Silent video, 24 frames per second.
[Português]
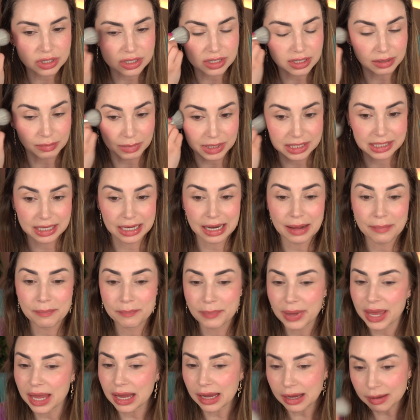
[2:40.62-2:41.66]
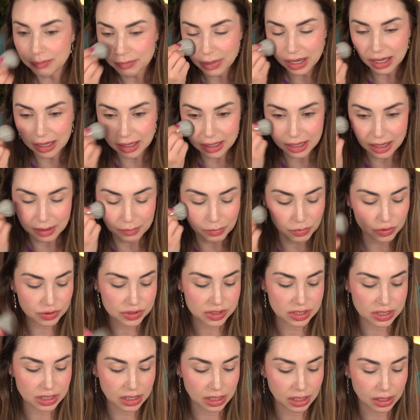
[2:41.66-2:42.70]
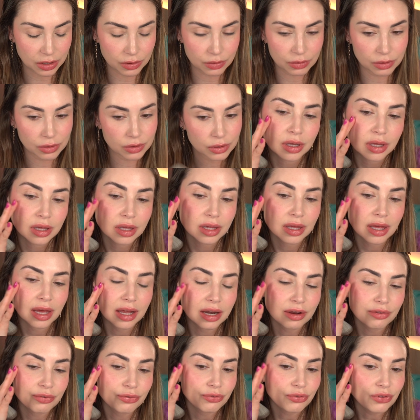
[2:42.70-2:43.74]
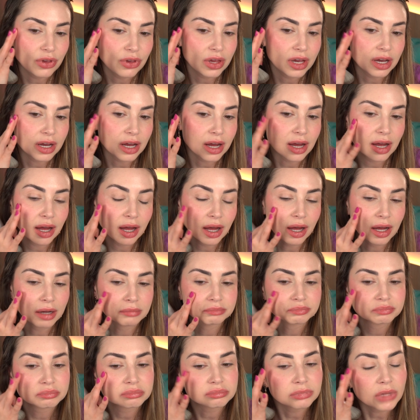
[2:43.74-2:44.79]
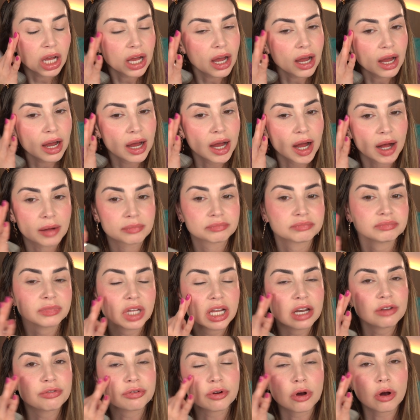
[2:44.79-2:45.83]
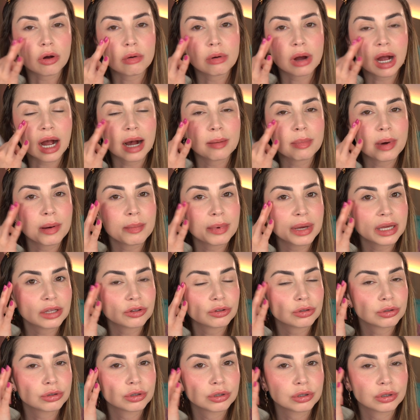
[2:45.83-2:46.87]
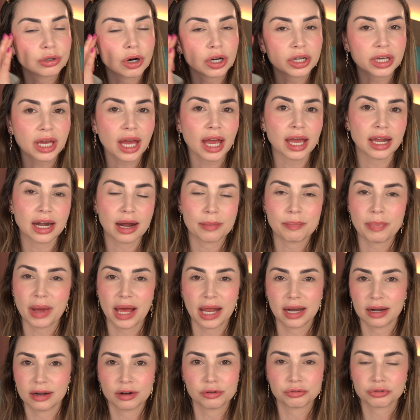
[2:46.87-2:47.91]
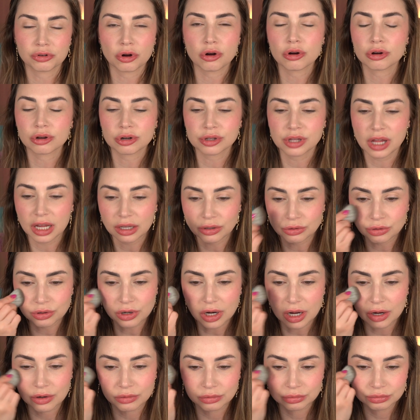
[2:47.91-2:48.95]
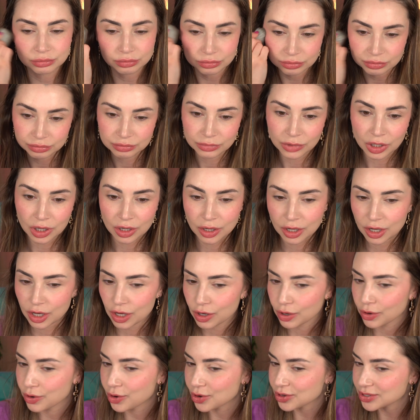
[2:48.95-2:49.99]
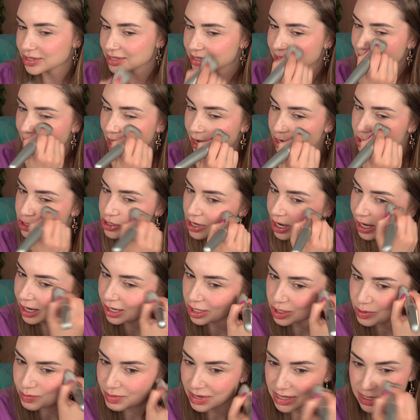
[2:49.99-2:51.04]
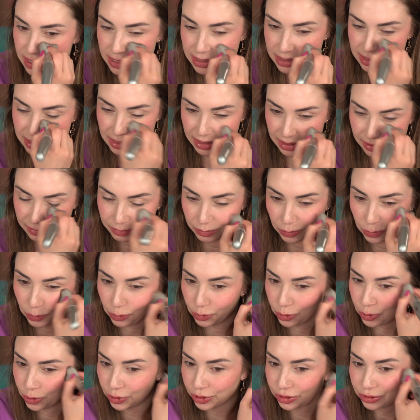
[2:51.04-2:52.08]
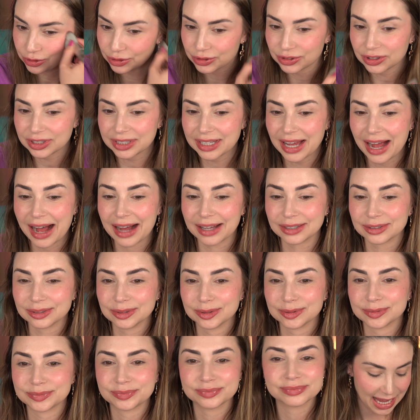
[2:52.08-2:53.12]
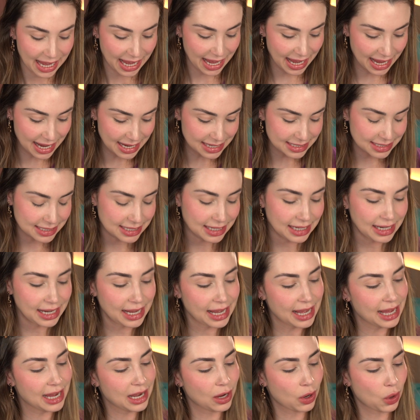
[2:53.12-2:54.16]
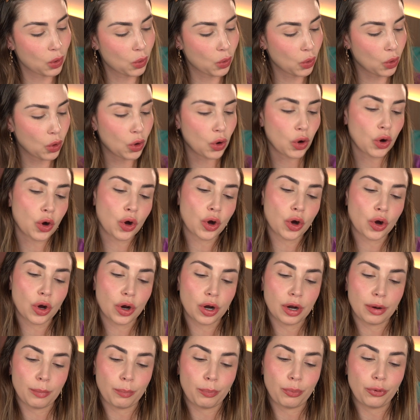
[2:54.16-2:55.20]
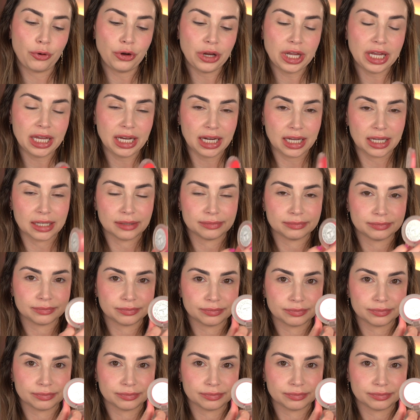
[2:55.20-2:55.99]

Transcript: assim, mas ele é bem, bem cremosinho. E ele fica. Ah, ele ficou com um acabamento ok na pele, não ficou grudento, não. Gostei, gente, mas assim, muito cuidado. Essa é a cor Pretty